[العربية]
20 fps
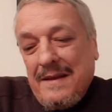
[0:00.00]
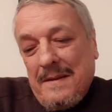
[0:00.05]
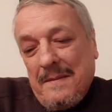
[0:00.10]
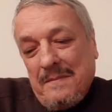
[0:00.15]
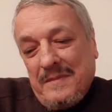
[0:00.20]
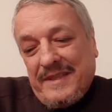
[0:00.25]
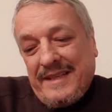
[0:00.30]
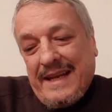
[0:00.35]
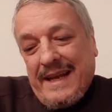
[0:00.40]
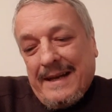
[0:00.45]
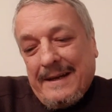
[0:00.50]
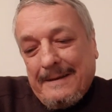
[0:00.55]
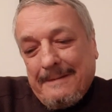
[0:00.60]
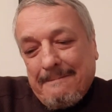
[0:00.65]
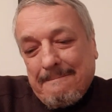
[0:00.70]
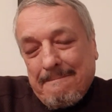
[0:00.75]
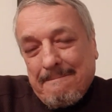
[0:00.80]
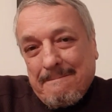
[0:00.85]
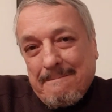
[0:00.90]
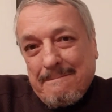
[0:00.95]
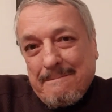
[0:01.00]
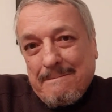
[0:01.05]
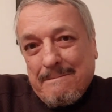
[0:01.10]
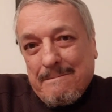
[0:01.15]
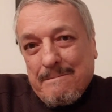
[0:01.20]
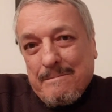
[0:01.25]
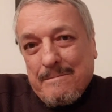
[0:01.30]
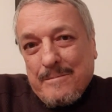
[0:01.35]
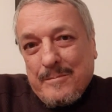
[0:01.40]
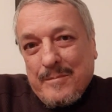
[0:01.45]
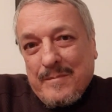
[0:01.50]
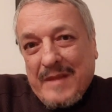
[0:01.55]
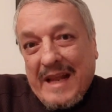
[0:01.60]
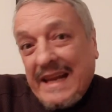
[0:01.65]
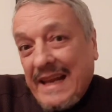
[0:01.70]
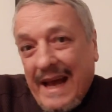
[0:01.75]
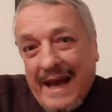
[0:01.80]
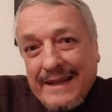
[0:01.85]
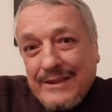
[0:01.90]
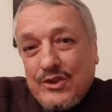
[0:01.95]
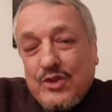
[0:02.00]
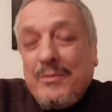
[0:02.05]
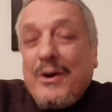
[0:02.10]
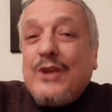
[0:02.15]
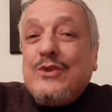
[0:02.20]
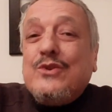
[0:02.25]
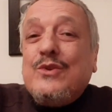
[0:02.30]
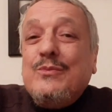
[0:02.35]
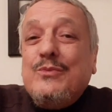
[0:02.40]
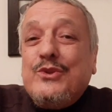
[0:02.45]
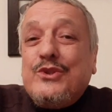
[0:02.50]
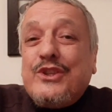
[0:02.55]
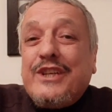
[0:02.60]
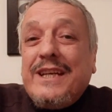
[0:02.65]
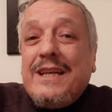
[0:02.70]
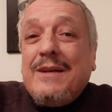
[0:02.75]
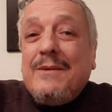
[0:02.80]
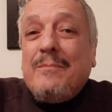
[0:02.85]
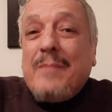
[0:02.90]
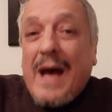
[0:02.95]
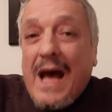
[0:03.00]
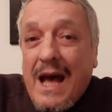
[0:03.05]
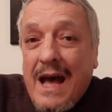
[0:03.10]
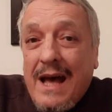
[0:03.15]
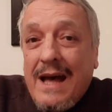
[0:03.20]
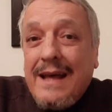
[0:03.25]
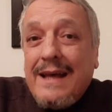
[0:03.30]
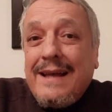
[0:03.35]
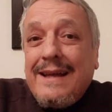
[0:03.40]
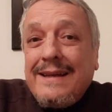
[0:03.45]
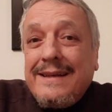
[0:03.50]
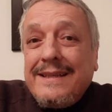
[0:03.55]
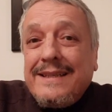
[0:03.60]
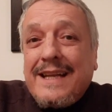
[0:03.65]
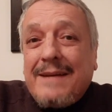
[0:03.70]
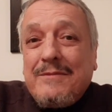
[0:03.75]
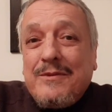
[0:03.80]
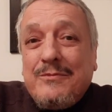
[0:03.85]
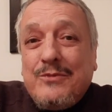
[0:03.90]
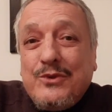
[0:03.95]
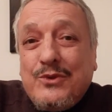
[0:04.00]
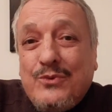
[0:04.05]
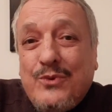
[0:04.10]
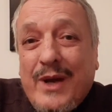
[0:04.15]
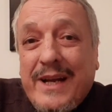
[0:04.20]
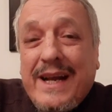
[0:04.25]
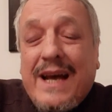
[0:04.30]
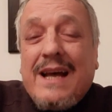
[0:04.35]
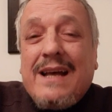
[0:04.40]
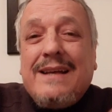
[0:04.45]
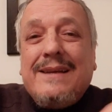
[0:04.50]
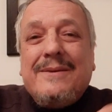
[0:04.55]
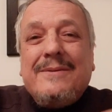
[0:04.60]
مزيان لا نتوما عندكم مشكل مع نظام المدونه